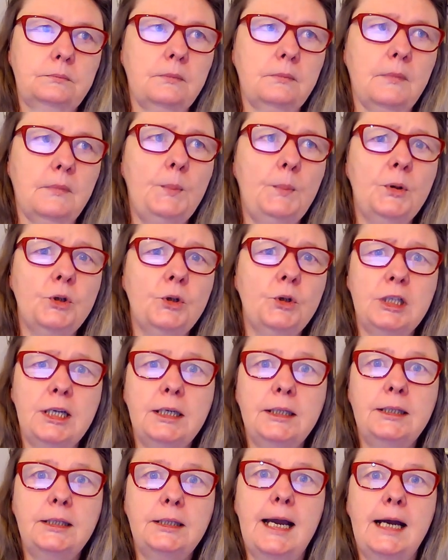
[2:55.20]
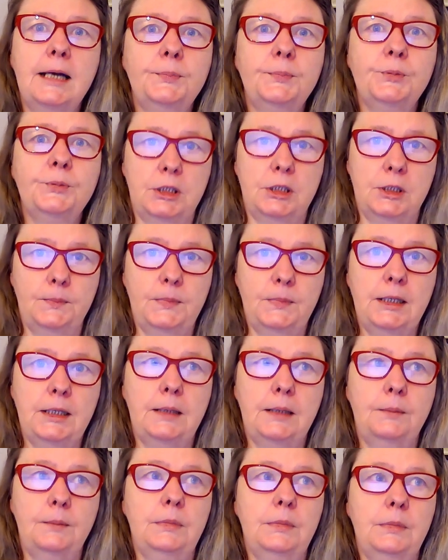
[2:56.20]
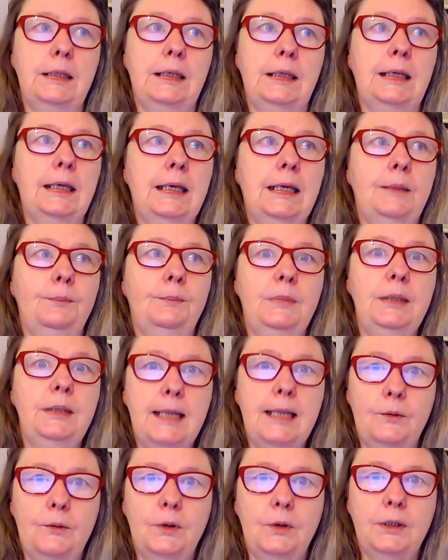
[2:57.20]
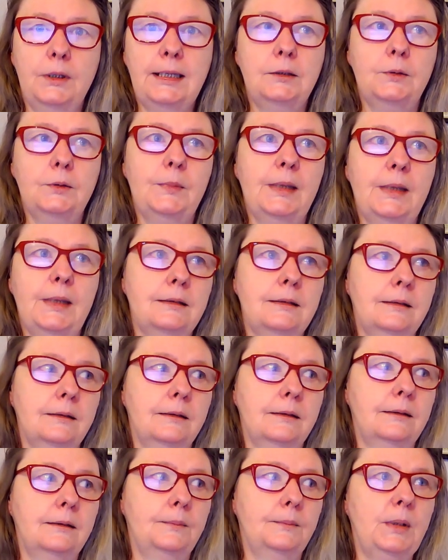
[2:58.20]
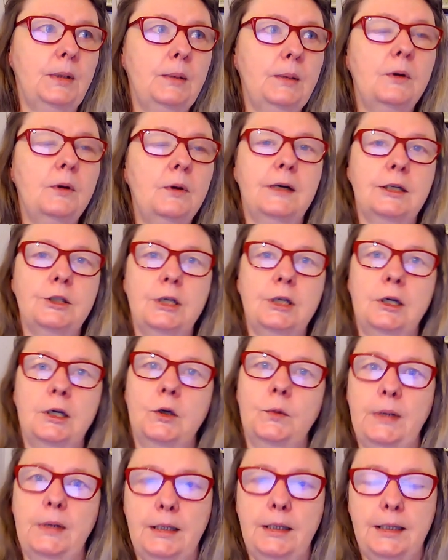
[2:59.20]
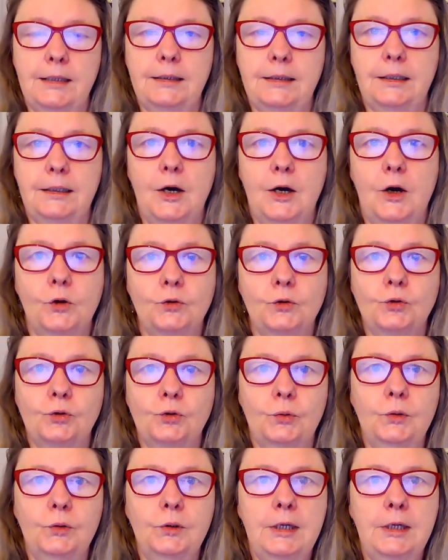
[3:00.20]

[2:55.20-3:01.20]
Po trzech dniach przeziębienie mi minęło, natomiast y, mimo właśnie kropienia tych oczu,